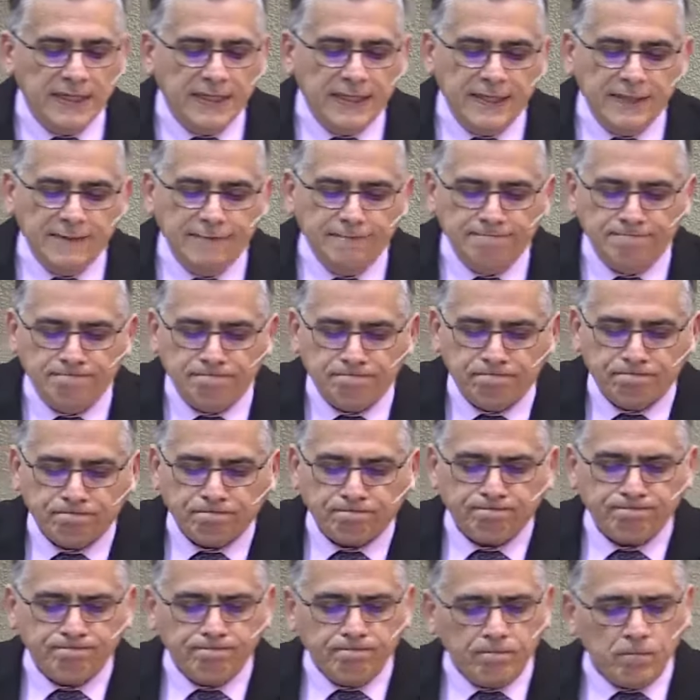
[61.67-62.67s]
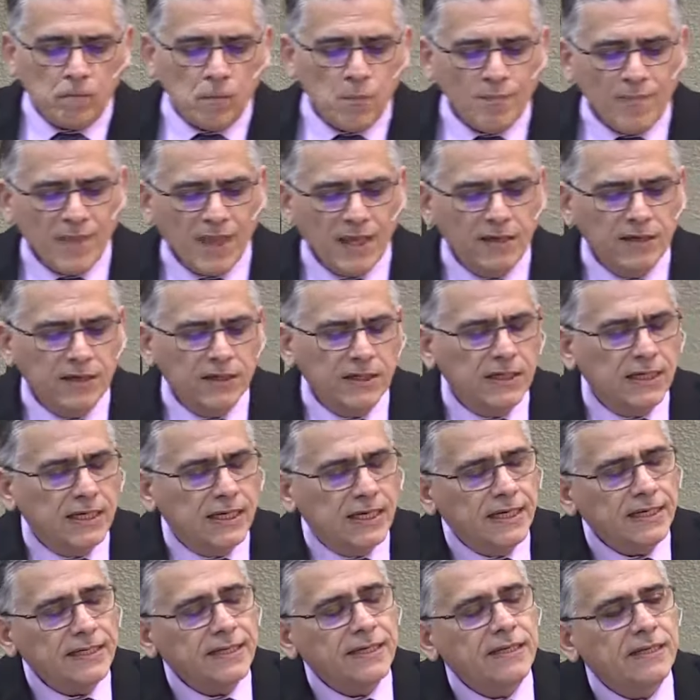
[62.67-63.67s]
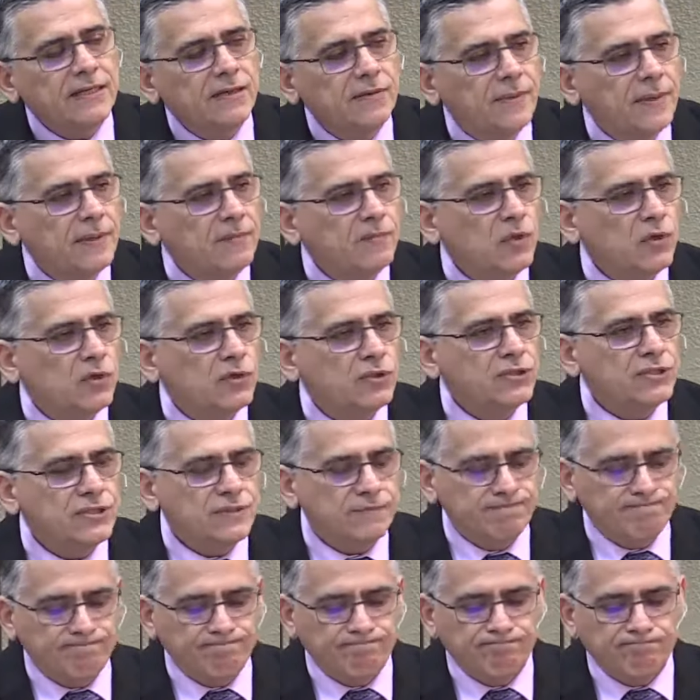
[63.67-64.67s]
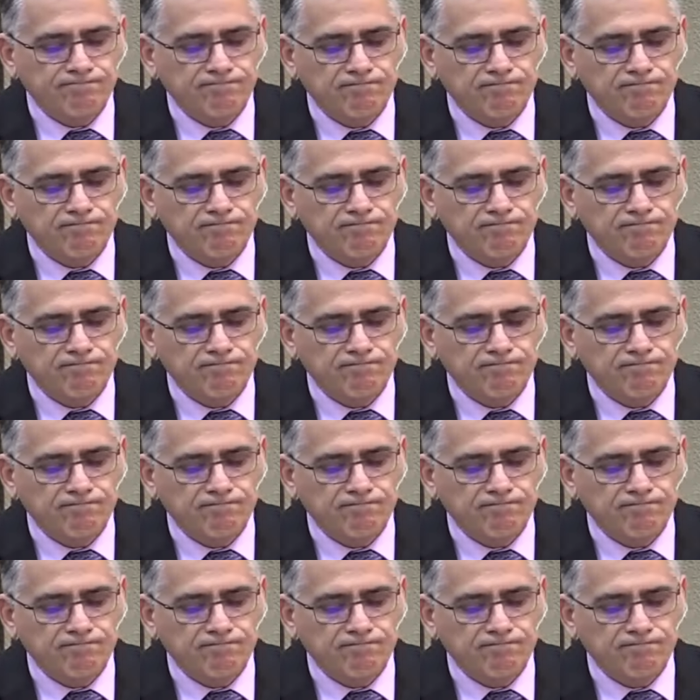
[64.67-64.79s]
Y es que debemos